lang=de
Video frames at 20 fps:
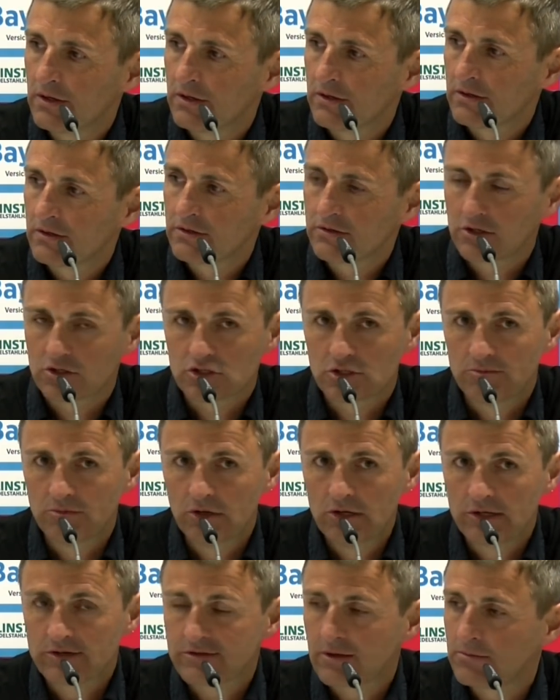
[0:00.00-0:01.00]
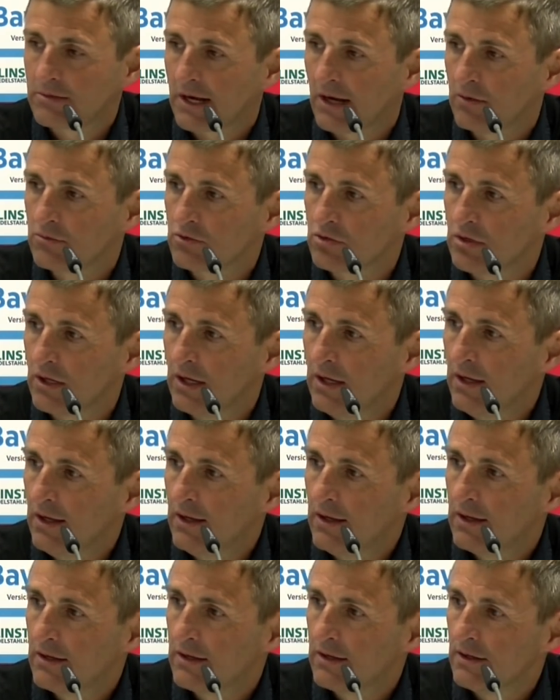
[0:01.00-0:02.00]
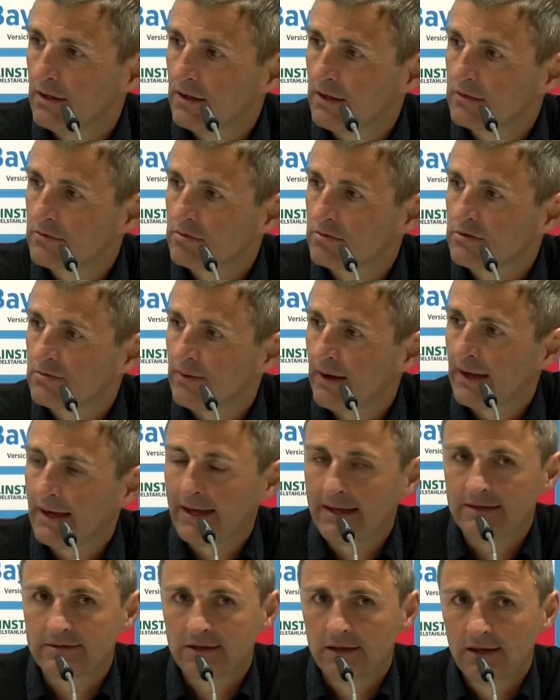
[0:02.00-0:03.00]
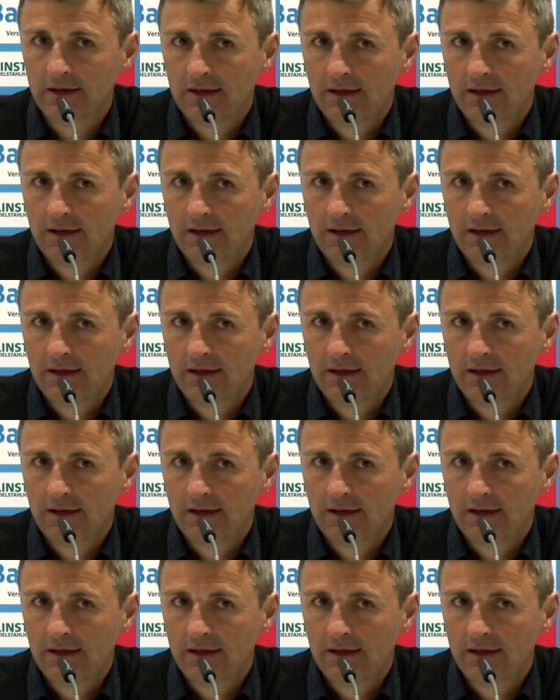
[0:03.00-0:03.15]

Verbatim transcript: Sascha Mölder sein Traumtor zum 2-1.